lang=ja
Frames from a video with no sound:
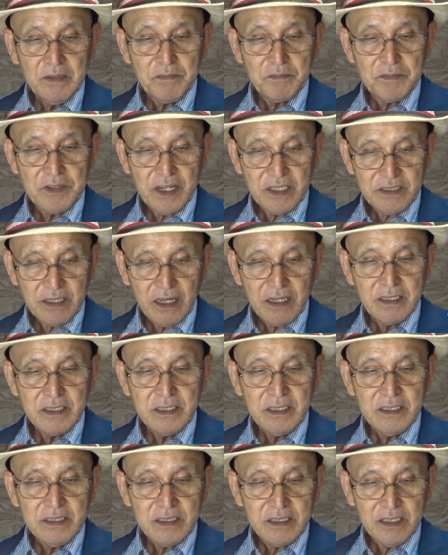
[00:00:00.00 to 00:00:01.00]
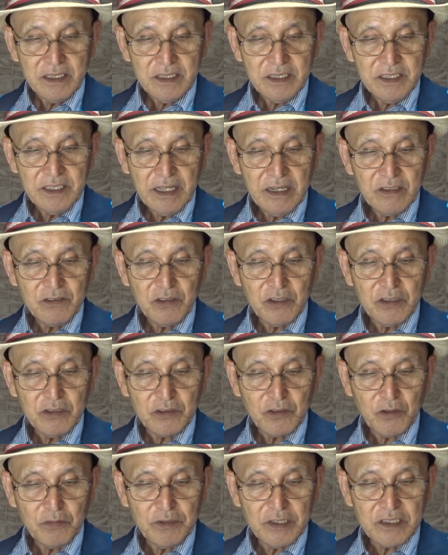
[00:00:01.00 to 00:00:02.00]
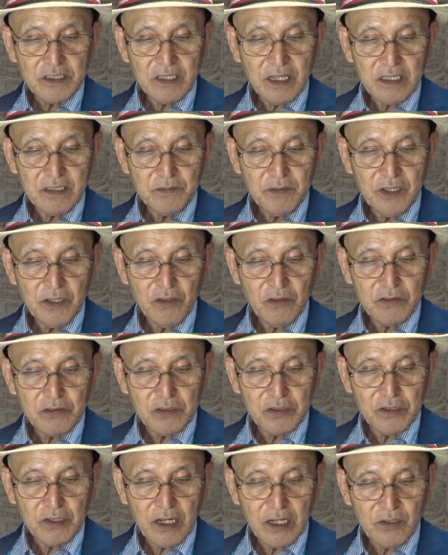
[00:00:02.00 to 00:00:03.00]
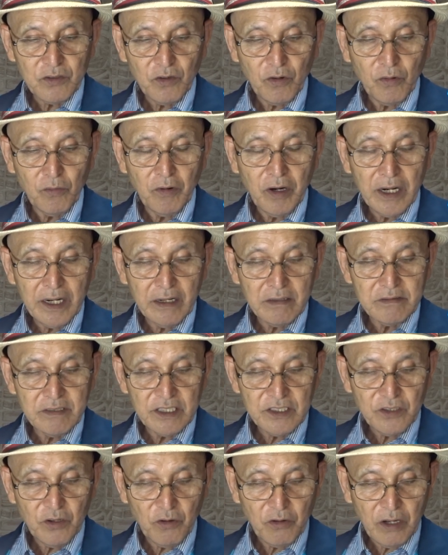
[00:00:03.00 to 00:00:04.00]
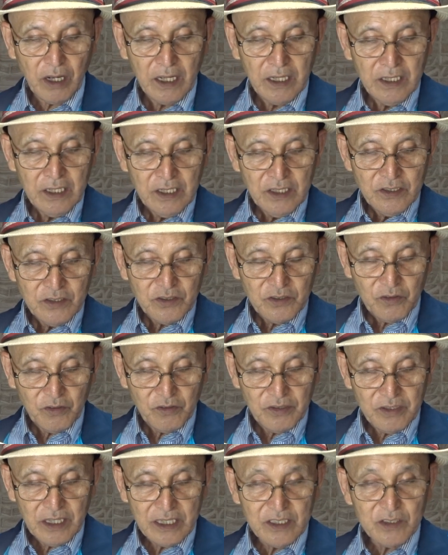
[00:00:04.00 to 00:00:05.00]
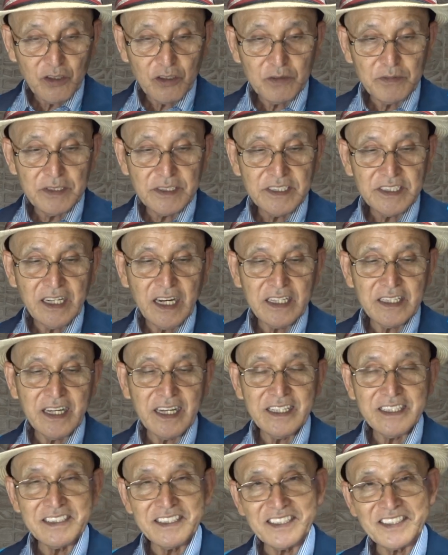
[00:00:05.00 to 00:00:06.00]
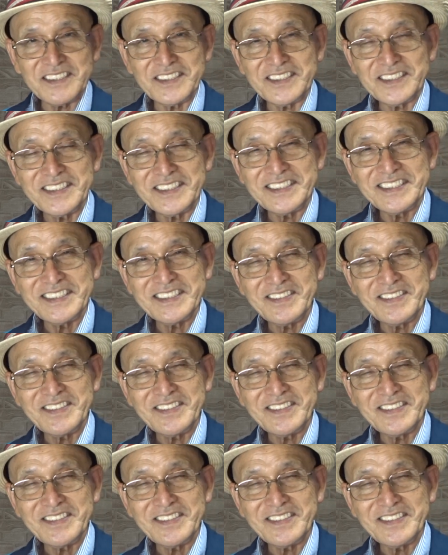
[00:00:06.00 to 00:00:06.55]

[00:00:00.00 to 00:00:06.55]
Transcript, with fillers: 皆さん TDL という特別な夢の空間と思われるでしょうがそんなに特別じゃないんです